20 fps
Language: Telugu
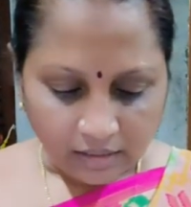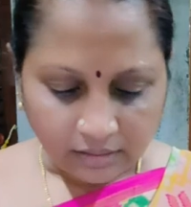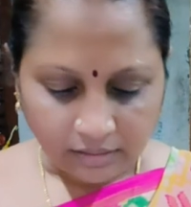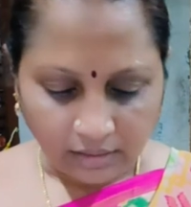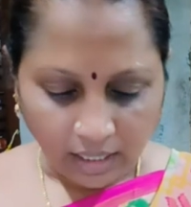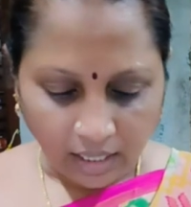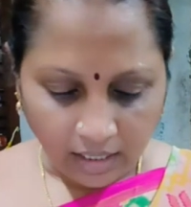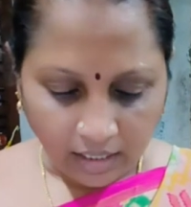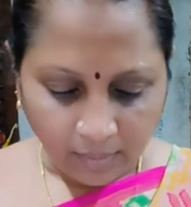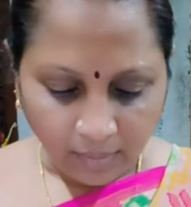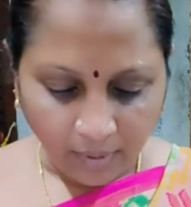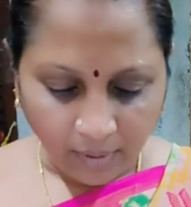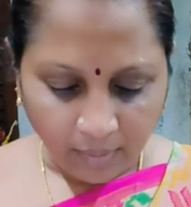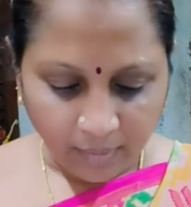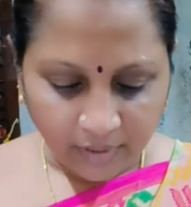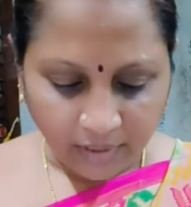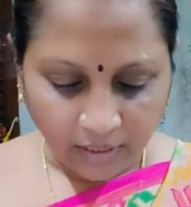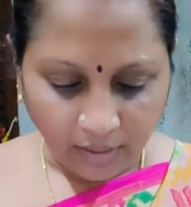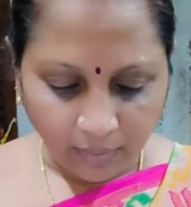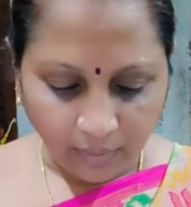సాయిబాబా
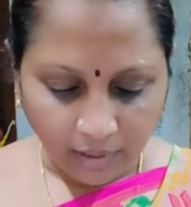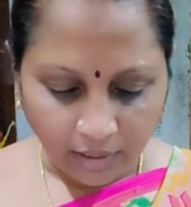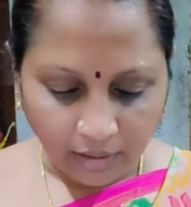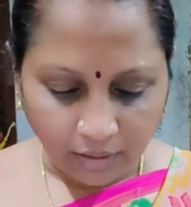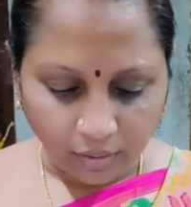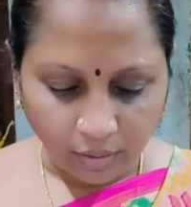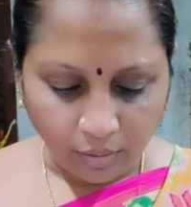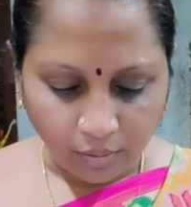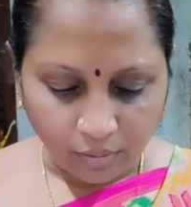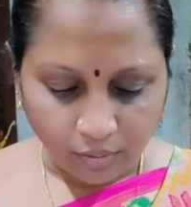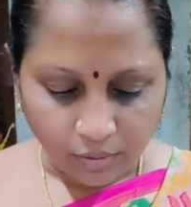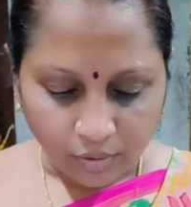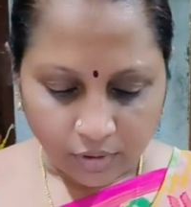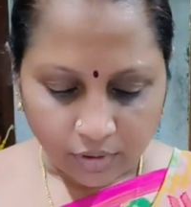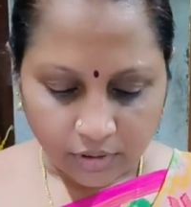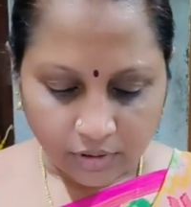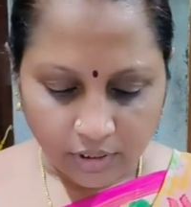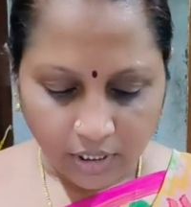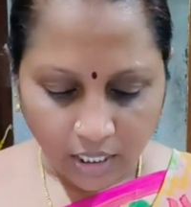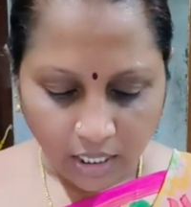దీవెనతో
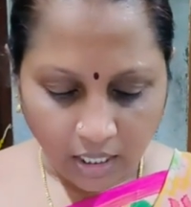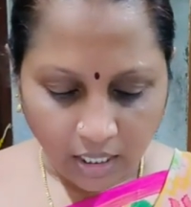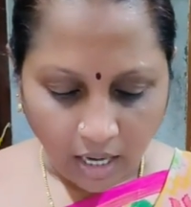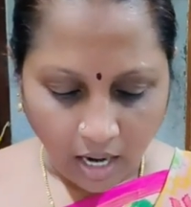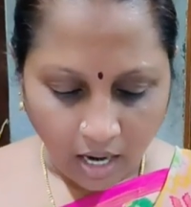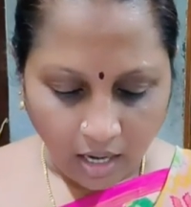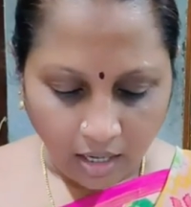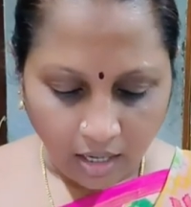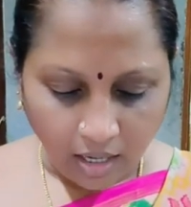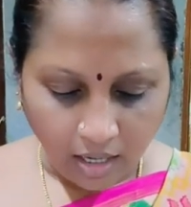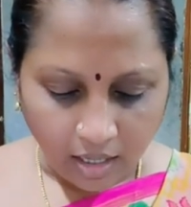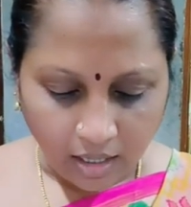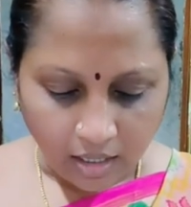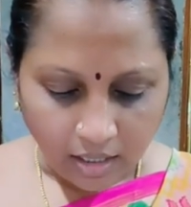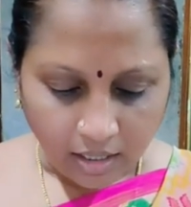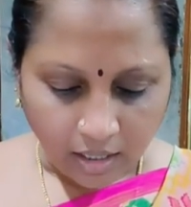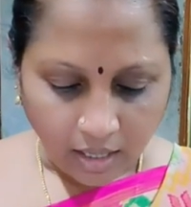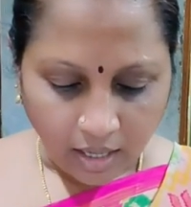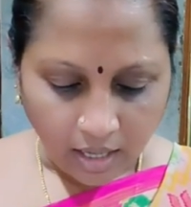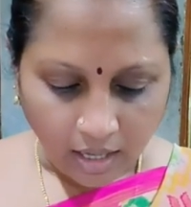శ్రీ నార్ల
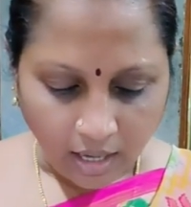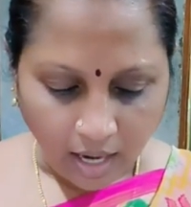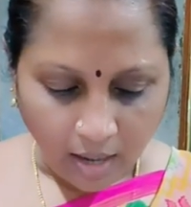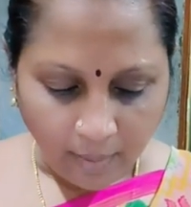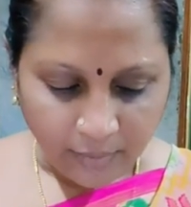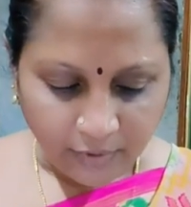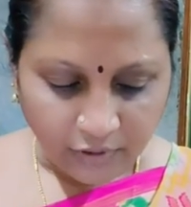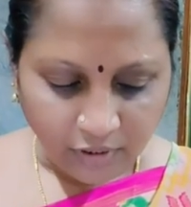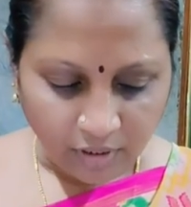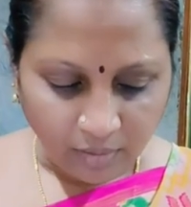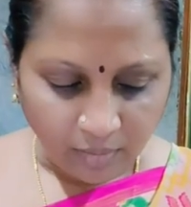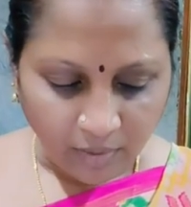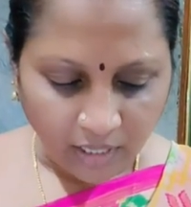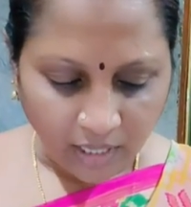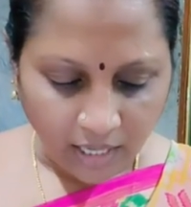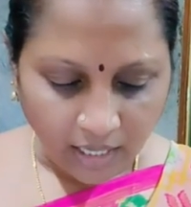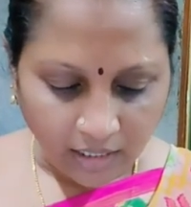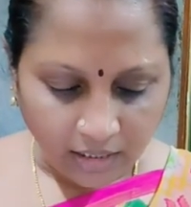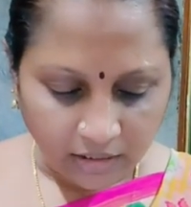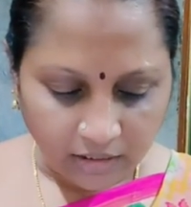రామశర్మ
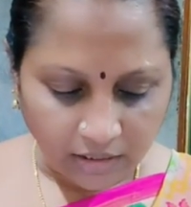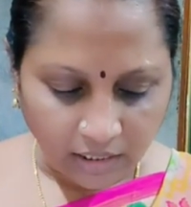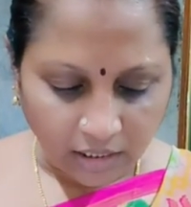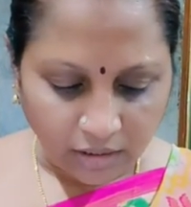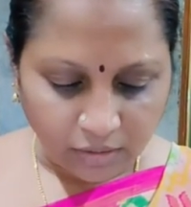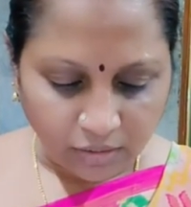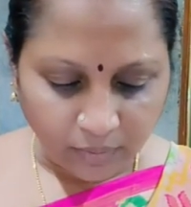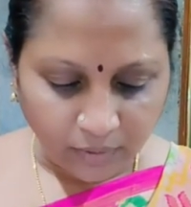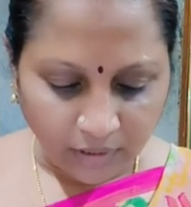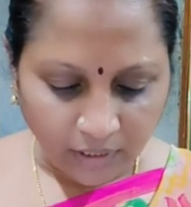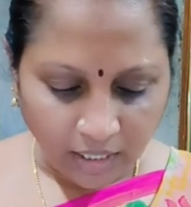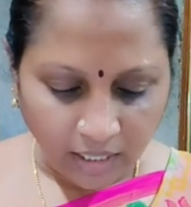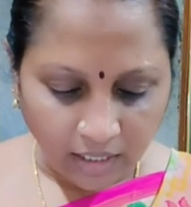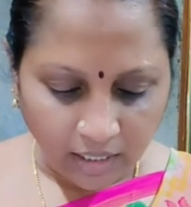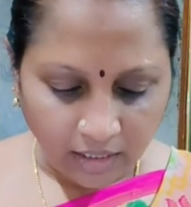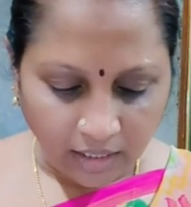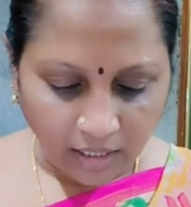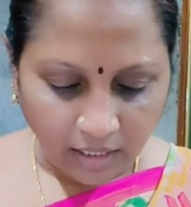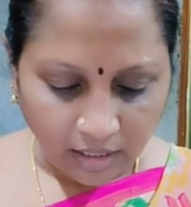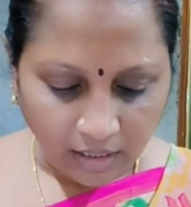గారి సరస్వతి
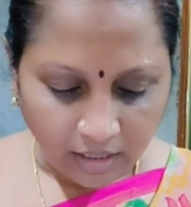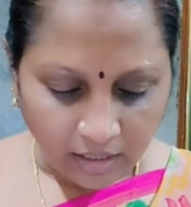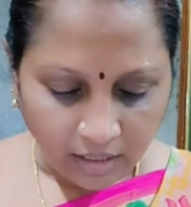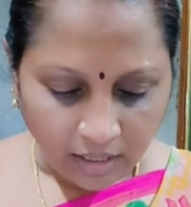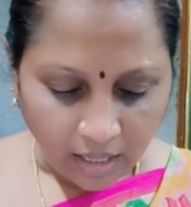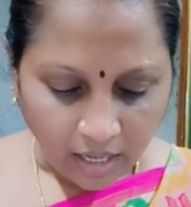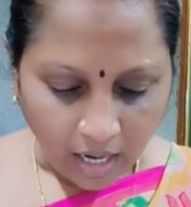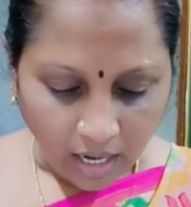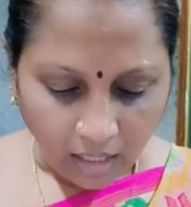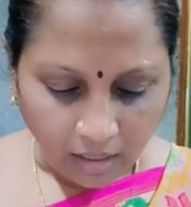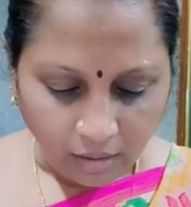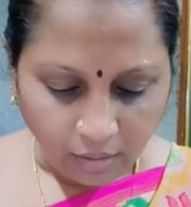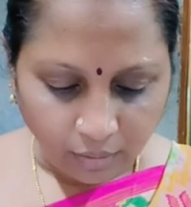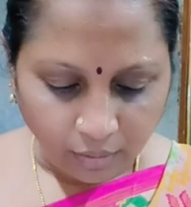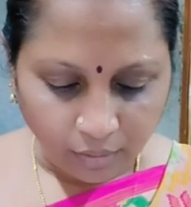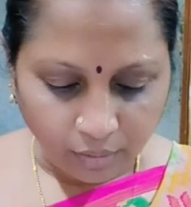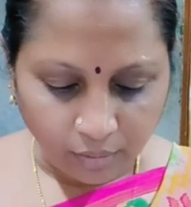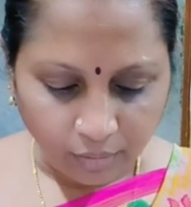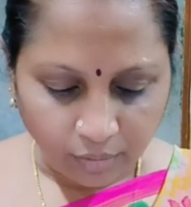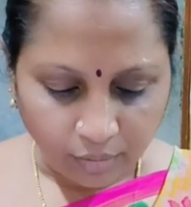గారి అల్లుడు